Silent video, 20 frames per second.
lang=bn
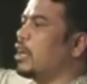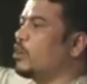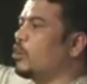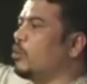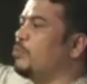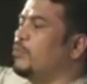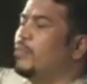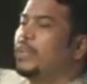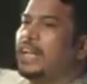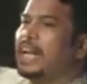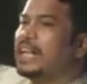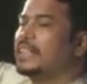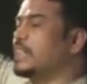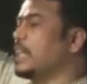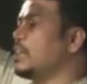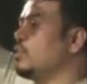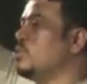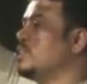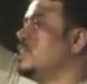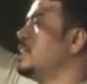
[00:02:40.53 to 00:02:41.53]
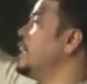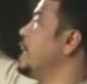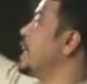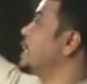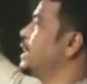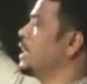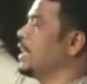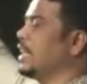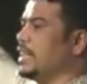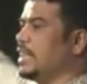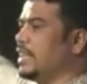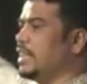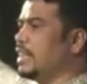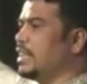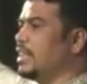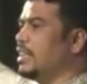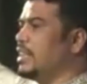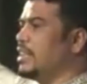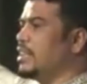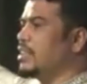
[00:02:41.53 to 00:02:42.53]
দানব একঠাং ওইদিকে একঠাং
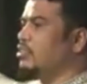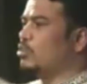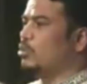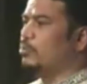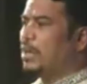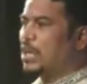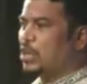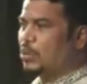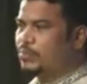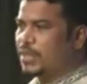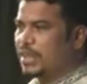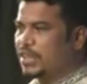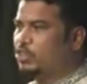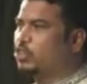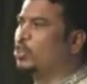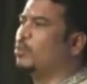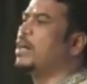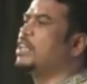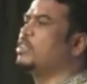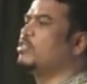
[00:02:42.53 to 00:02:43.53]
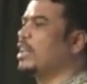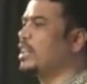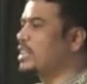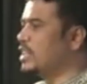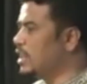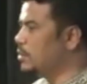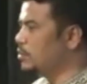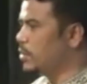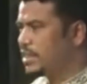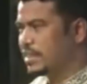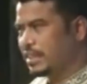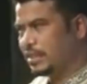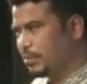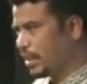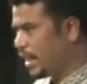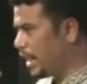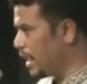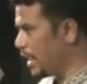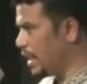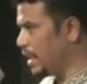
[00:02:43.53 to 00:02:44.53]
এদিকে তো মানব জাতি সবাই তো আর চিনবে
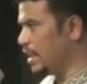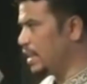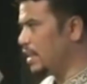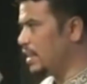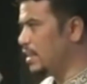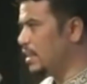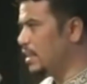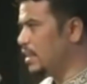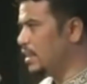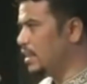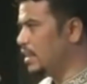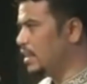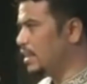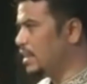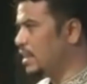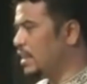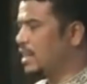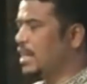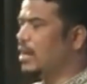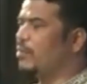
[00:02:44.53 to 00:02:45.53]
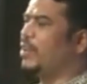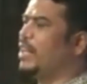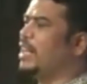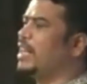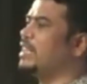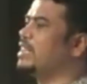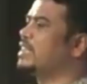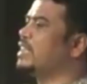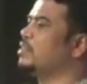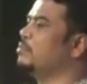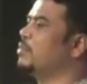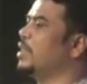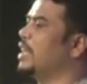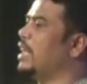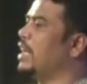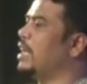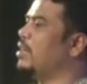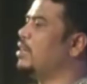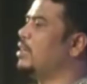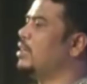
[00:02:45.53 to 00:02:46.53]
চিনবে না কাফেররা চিনবে
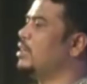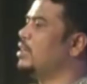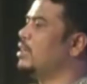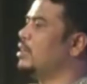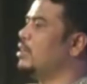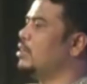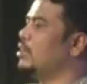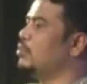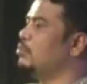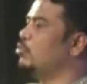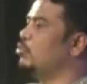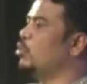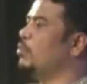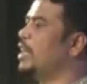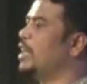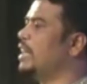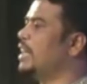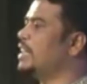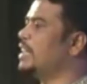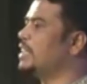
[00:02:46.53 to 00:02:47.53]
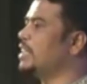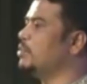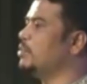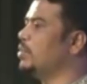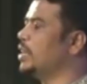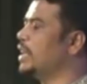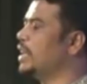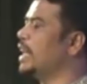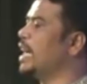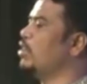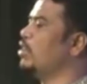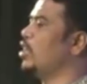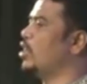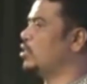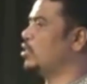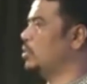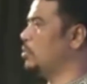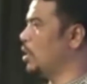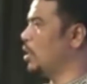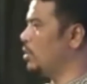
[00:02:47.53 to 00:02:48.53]
না মোমেনরা চিনবে কেন
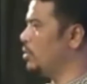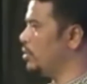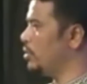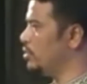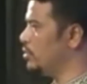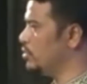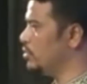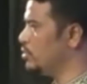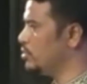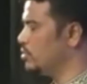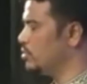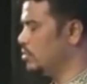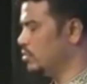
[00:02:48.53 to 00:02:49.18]
এই কথা বলা হলো